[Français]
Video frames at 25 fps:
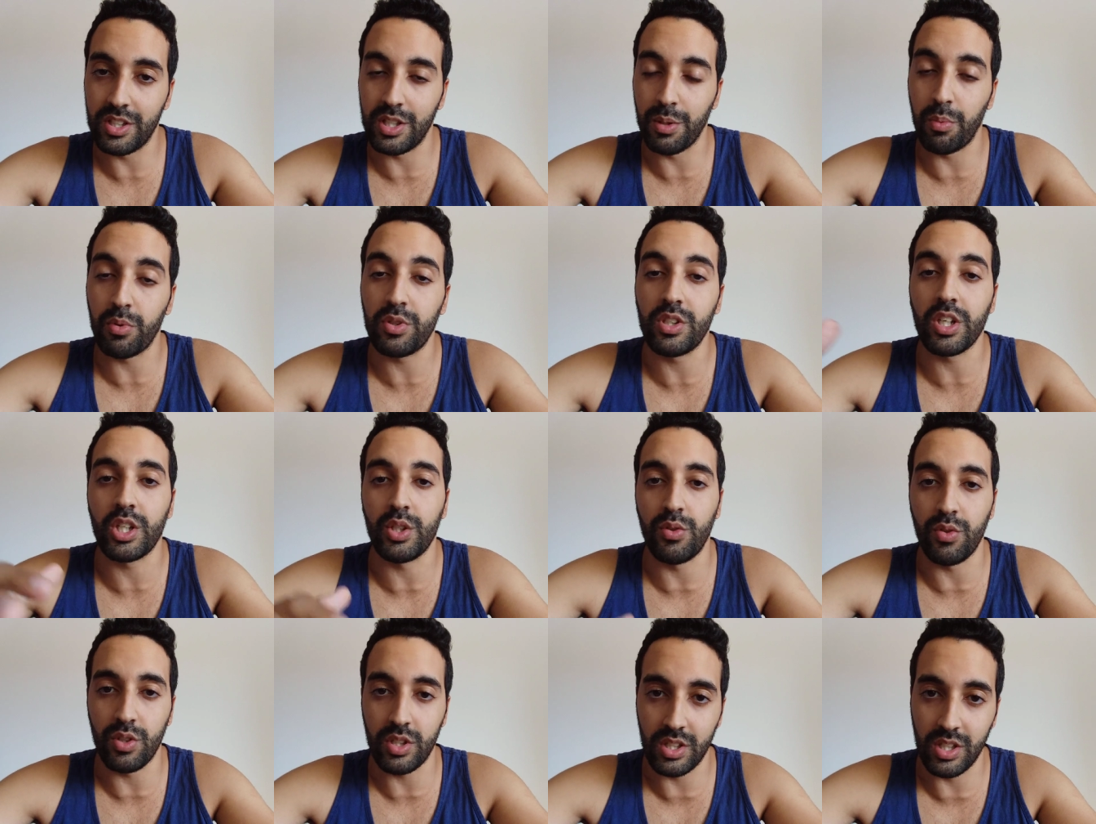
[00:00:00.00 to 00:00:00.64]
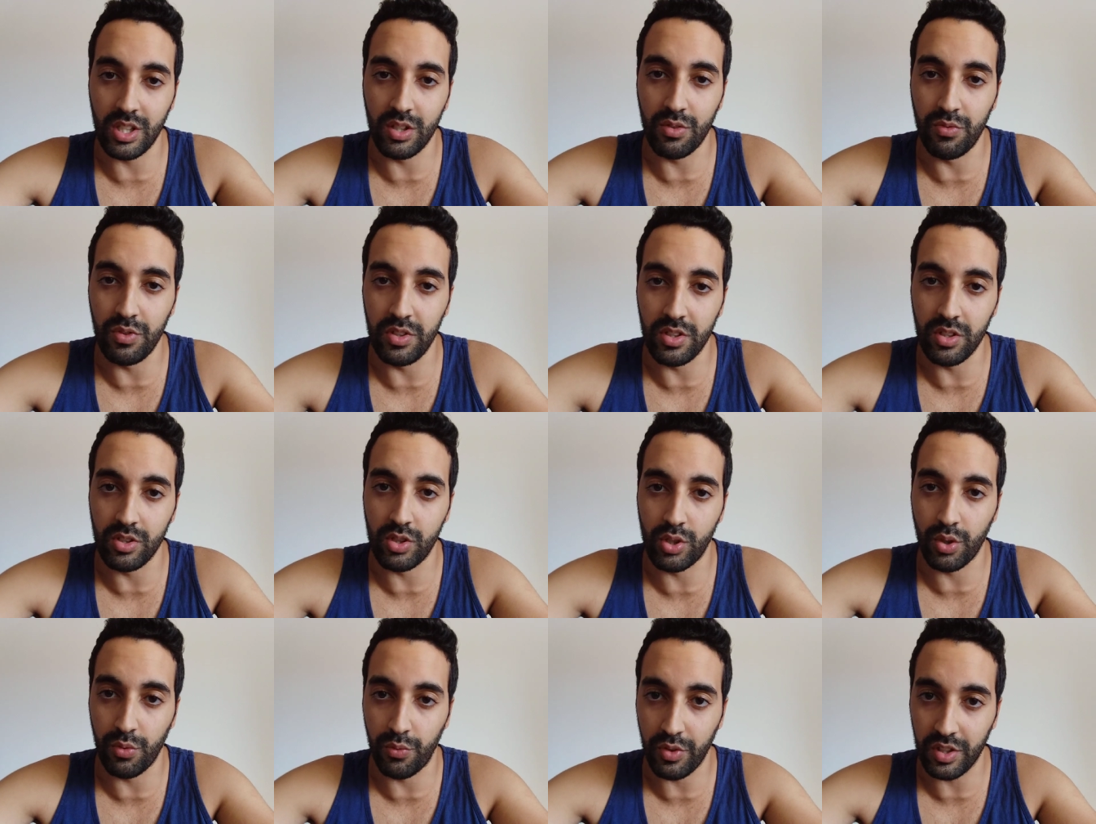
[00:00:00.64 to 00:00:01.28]
c'est pour ça que je fais cette,
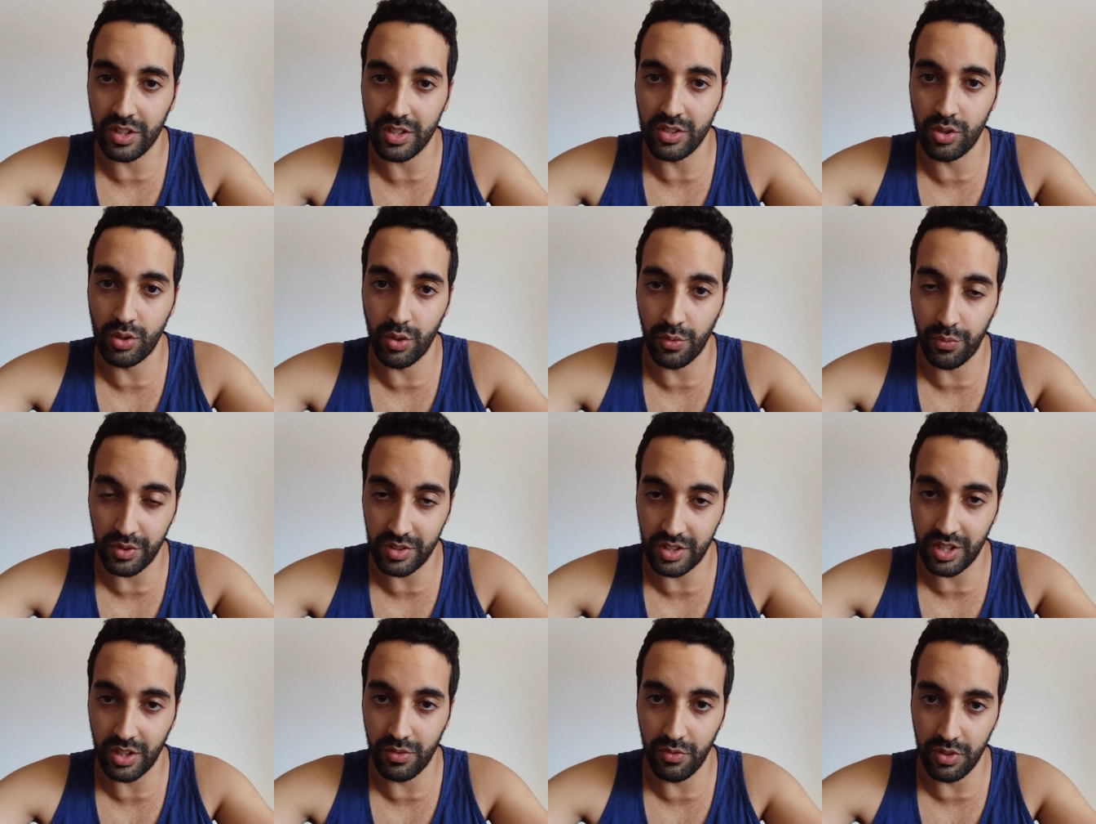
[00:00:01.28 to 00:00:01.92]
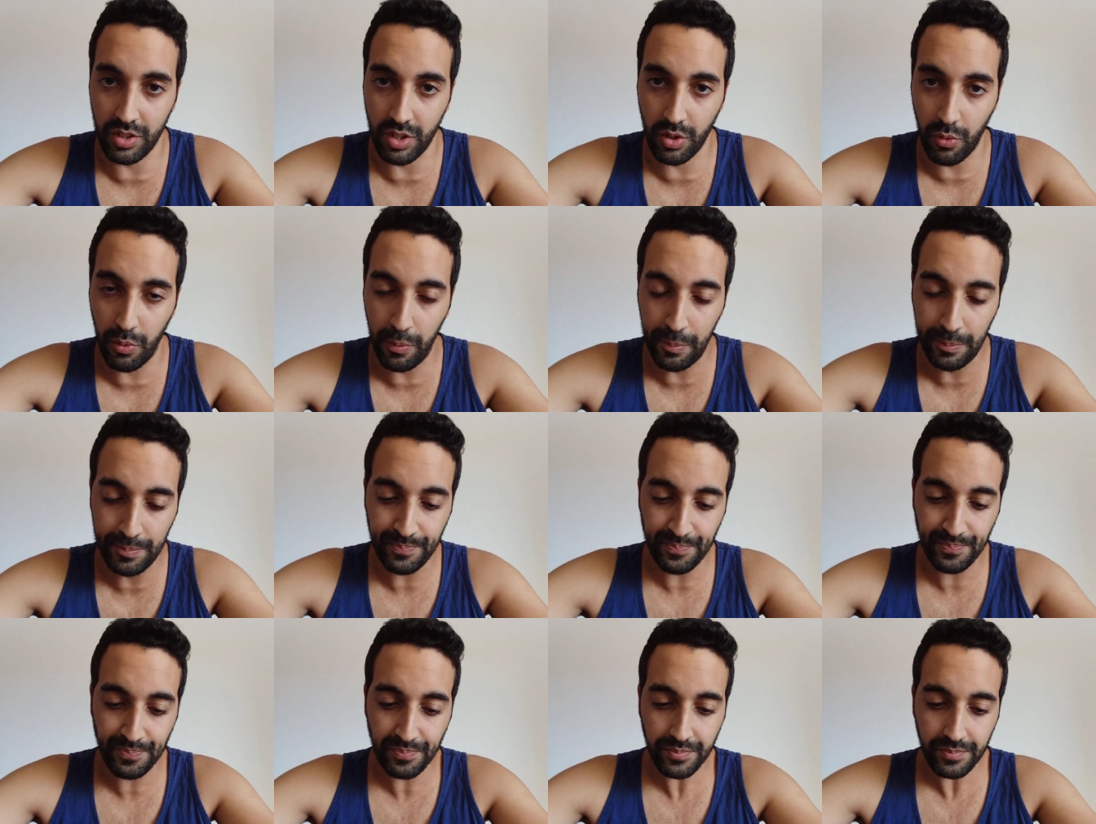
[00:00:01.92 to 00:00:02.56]
vidéo, je fais, je fais cette
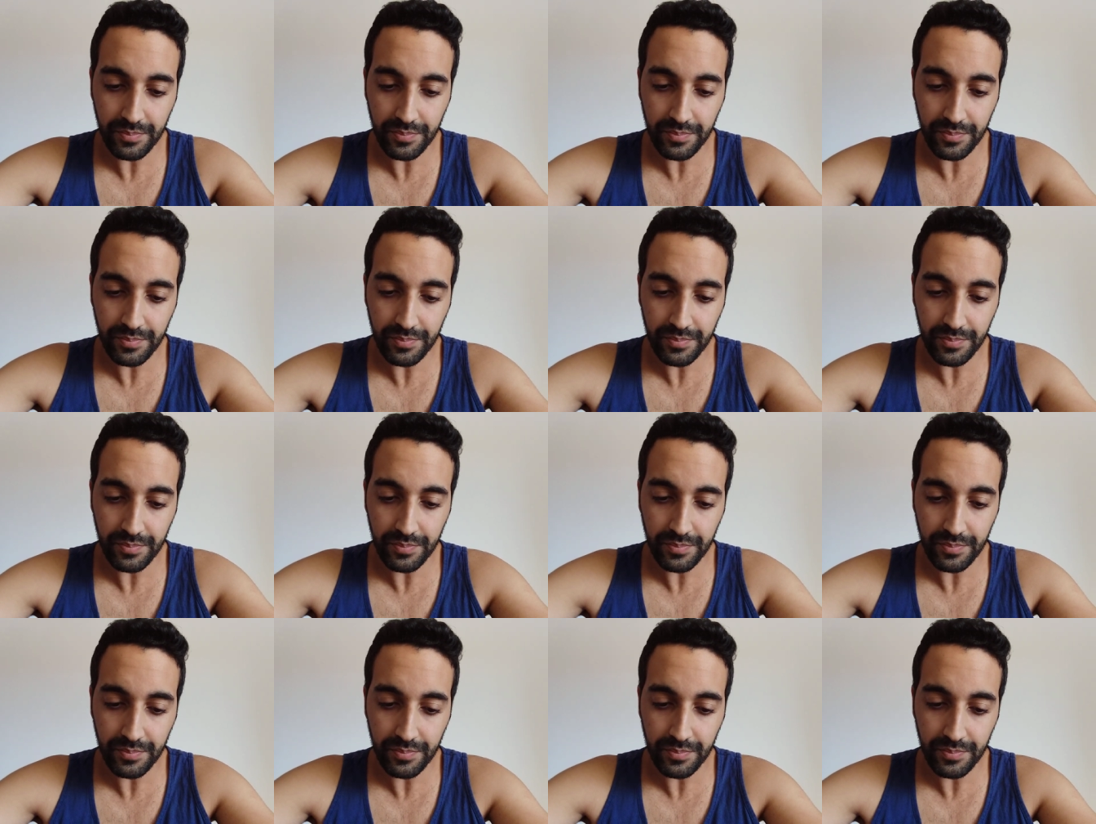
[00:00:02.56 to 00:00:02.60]
vidéo.